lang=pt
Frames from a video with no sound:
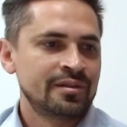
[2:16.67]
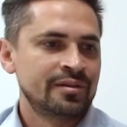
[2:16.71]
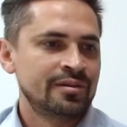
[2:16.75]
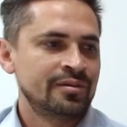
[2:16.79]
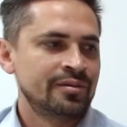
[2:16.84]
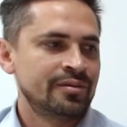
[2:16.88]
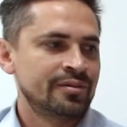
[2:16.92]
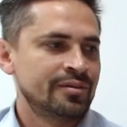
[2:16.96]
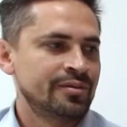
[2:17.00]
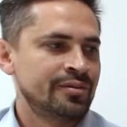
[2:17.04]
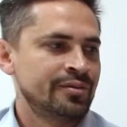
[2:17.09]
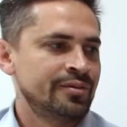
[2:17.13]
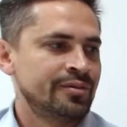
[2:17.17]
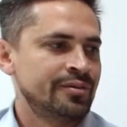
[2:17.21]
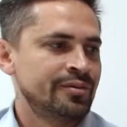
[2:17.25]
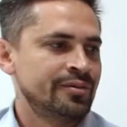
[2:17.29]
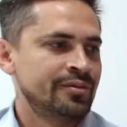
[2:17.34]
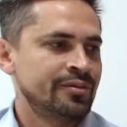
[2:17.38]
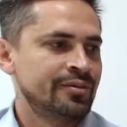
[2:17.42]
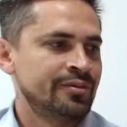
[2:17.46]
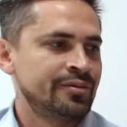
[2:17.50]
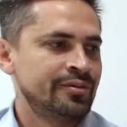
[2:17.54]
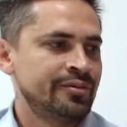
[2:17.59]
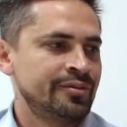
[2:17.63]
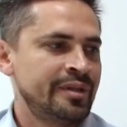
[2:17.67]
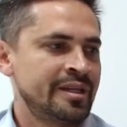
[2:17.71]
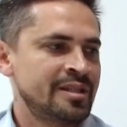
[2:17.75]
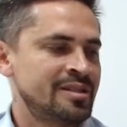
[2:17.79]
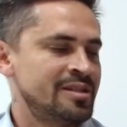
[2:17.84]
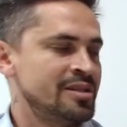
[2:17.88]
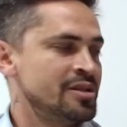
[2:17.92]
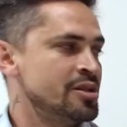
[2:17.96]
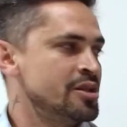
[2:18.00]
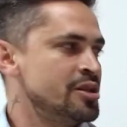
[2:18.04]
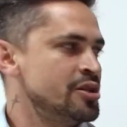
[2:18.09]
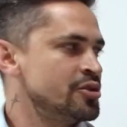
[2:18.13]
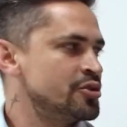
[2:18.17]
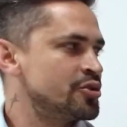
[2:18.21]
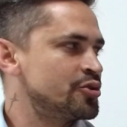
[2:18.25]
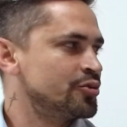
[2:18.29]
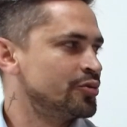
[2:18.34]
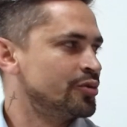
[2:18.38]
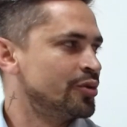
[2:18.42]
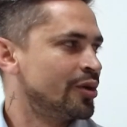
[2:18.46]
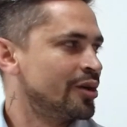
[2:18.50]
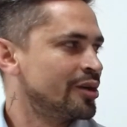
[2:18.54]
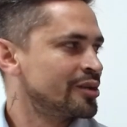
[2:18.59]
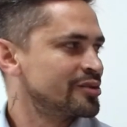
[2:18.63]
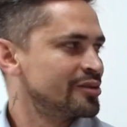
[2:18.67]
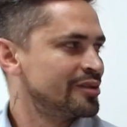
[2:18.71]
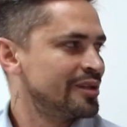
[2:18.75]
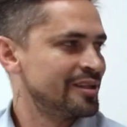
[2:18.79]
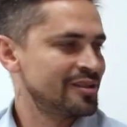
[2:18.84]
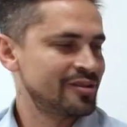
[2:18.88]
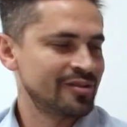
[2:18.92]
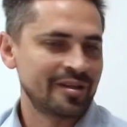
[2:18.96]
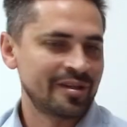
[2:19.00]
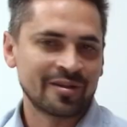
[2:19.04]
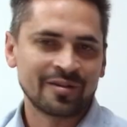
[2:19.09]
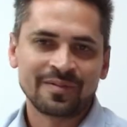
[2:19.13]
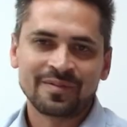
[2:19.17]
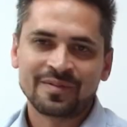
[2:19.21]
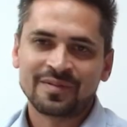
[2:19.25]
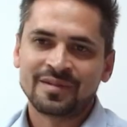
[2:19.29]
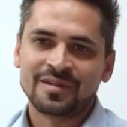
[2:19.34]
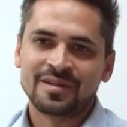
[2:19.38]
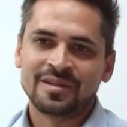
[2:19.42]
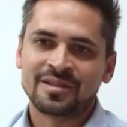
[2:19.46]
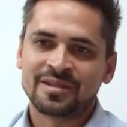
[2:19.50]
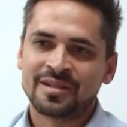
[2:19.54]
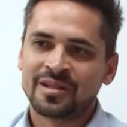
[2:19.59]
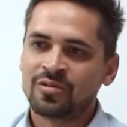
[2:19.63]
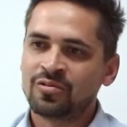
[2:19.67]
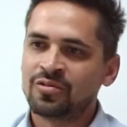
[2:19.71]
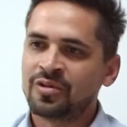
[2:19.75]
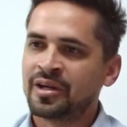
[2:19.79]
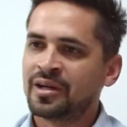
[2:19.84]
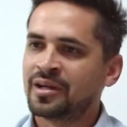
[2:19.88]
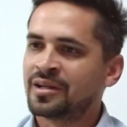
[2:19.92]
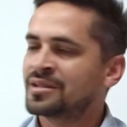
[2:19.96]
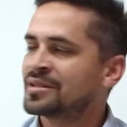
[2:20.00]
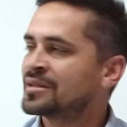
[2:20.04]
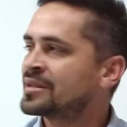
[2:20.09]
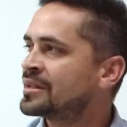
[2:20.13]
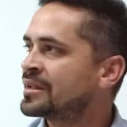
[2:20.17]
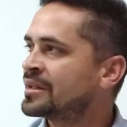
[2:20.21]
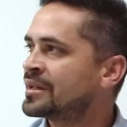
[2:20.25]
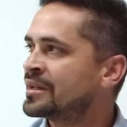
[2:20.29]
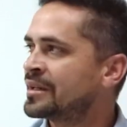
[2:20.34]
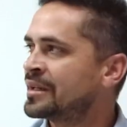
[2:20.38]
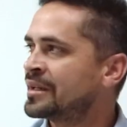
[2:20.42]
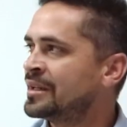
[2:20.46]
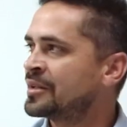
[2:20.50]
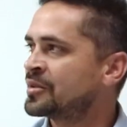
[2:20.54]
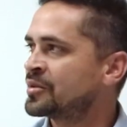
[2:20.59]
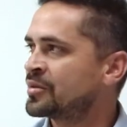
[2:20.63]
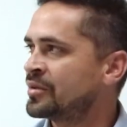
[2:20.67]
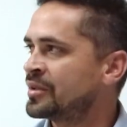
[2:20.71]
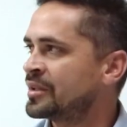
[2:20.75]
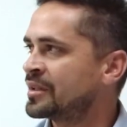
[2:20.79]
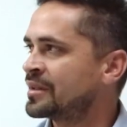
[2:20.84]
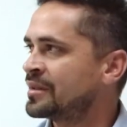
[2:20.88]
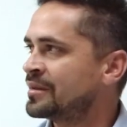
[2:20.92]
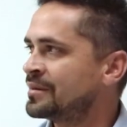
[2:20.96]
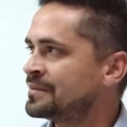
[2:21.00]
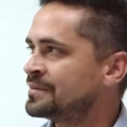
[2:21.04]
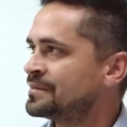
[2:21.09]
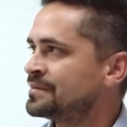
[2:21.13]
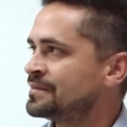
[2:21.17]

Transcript: no, no, nesse nicho nosso, né, Joel, de segurança eletrônica.